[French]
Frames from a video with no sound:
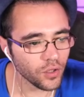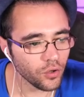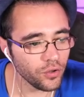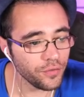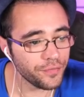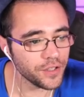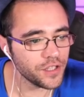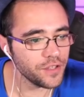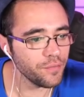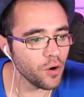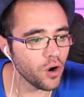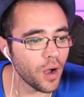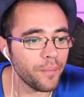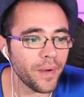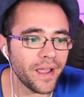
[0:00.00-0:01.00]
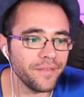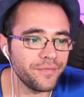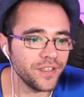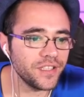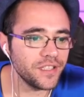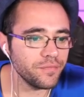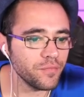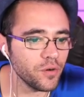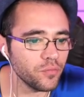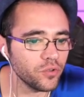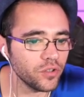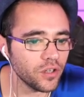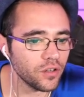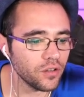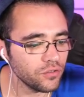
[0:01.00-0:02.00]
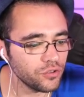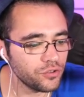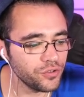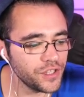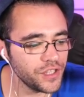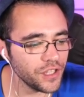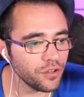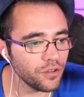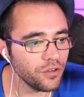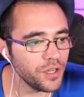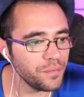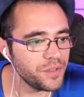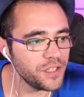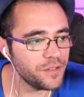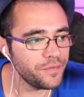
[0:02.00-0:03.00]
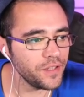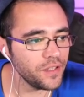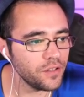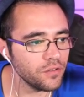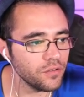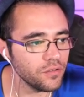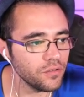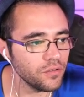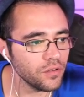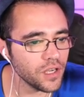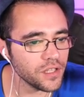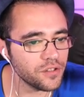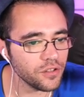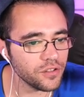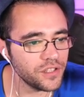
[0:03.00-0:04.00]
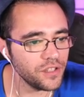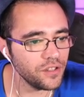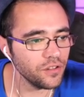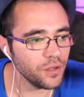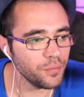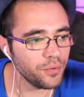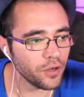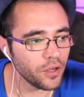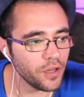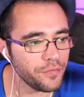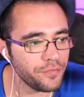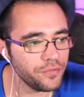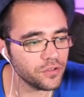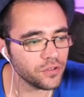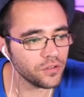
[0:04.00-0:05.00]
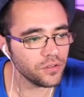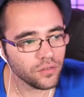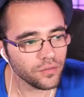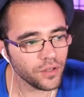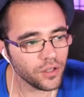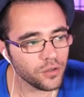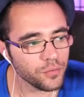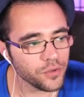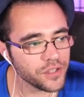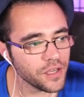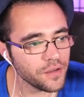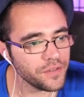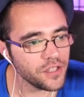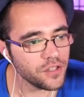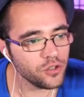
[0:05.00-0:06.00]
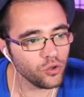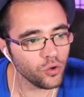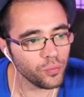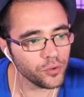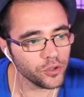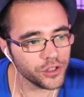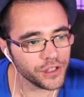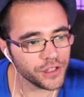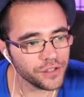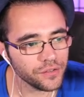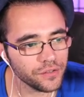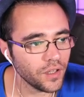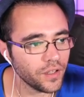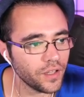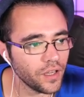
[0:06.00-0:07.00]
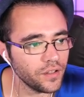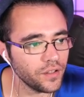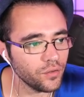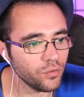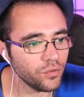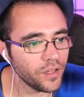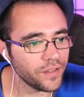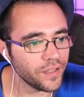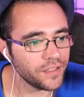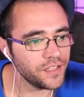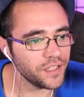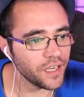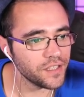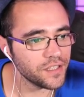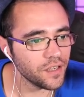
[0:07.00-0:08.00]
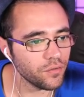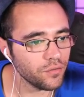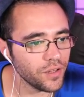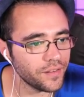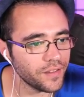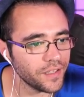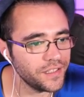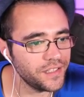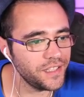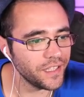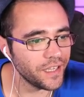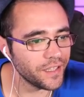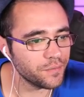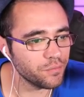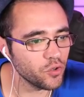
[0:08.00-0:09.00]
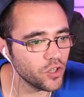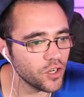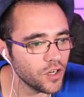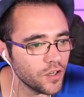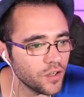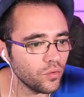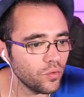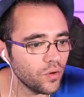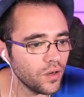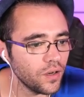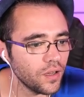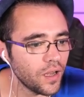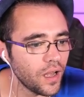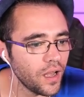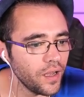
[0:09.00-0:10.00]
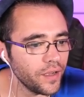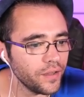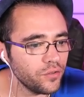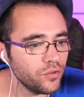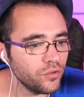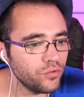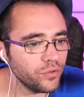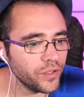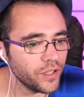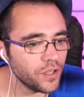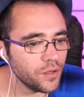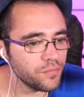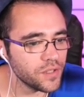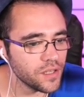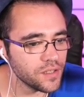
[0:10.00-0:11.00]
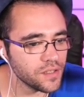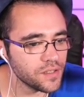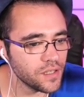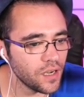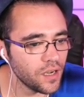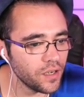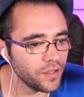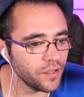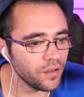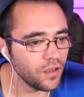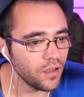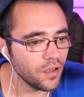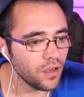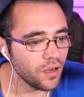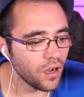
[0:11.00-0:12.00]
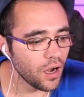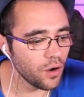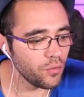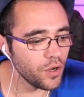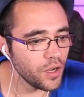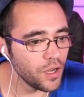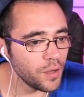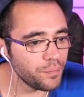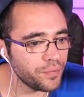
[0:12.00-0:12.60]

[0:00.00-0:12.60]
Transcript: Oui, effectivement. Ah bah, effectivement, mon gars. Je veux dire, euh, les petites figues, à cette heure-ci, il en a plus rien à foutre. On va commencer à viser du gros brochet. Regardez, on attaque direct ça, on attaque direct, mon gars. Voilà, arrête de courir comme ça, ça sert à rien. Ah ouais,